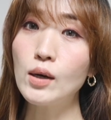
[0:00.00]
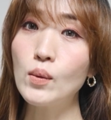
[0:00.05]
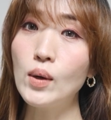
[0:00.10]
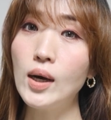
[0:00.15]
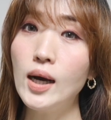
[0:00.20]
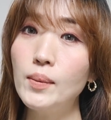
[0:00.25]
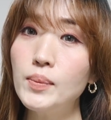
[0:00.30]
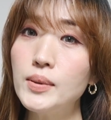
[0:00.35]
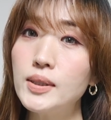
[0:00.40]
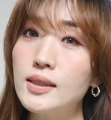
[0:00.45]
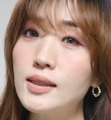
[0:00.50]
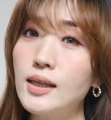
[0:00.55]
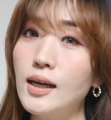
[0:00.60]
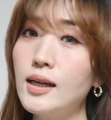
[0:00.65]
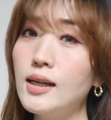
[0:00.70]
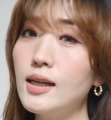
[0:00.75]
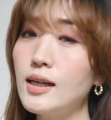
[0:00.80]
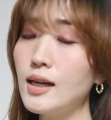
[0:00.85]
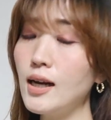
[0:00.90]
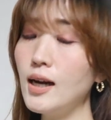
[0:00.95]
나고 하비
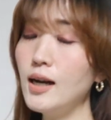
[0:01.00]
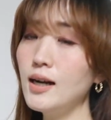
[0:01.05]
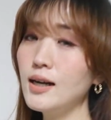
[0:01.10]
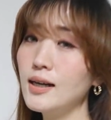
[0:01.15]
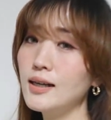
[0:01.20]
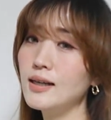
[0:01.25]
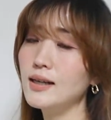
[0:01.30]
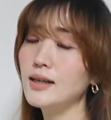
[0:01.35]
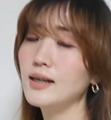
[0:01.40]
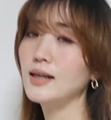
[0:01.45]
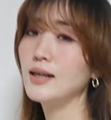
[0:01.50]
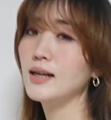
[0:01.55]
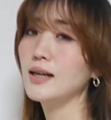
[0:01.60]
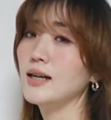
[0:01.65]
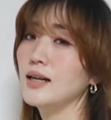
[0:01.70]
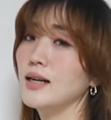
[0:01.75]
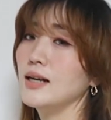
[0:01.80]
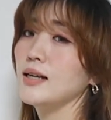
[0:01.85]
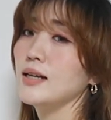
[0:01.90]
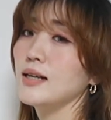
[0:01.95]
스타일이라
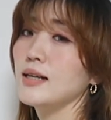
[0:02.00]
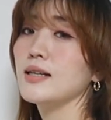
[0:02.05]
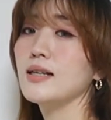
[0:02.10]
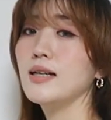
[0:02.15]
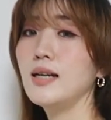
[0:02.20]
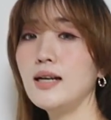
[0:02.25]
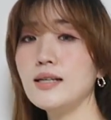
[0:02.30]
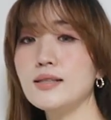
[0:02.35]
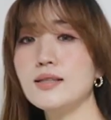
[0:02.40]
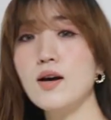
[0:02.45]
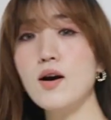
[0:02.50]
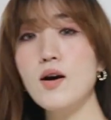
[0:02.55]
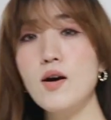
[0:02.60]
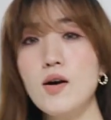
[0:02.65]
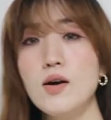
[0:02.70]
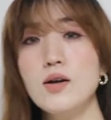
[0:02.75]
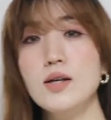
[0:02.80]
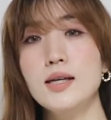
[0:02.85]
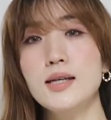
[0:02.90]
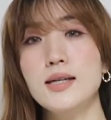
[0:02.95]

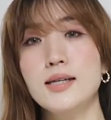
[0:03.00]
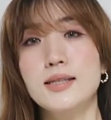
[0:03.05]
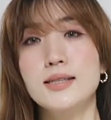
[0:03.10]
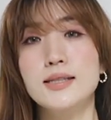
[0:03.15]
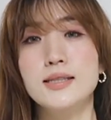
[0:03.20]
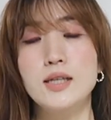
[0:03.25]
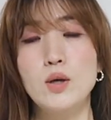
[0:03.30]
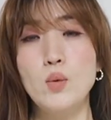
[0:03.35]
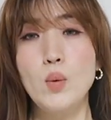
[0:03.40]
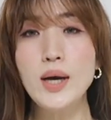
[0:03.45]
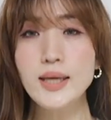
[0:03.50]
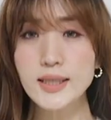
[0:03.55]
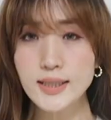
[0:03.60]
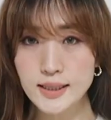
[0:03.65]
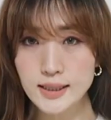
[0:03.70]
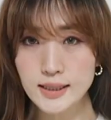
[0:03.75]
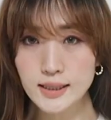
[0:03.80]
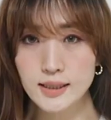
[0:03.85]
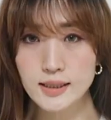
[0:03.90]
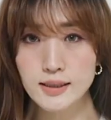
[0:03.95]
그래서 그냥
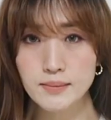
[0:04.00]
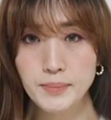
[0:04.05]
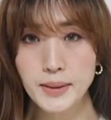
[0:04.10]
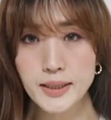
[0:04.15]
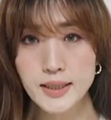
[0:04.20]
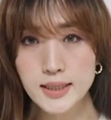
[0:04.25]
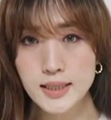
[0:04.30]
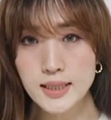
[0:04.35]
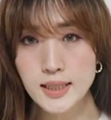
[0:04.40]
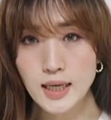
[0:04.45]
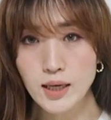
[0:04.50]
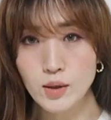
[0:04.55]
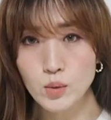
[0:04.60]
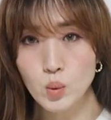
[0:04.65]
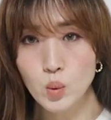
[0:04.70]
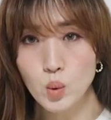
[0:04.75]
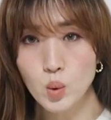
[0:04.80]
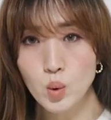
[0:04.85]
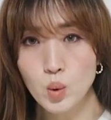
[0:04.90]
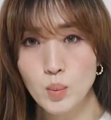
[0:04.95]
화이트
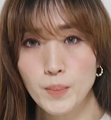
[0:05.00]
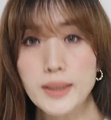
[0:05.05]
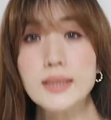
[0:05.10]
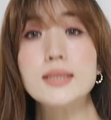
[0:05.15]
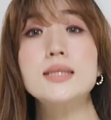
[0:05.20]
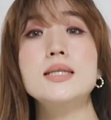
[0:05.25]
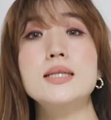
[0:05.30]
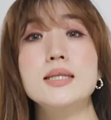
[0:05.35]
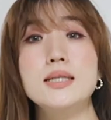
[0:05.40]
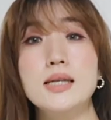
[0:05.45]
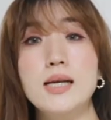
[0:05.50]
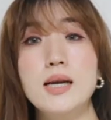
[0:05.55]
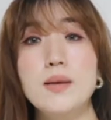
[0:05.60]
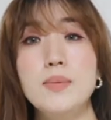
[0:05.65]
팬츠하고 매치를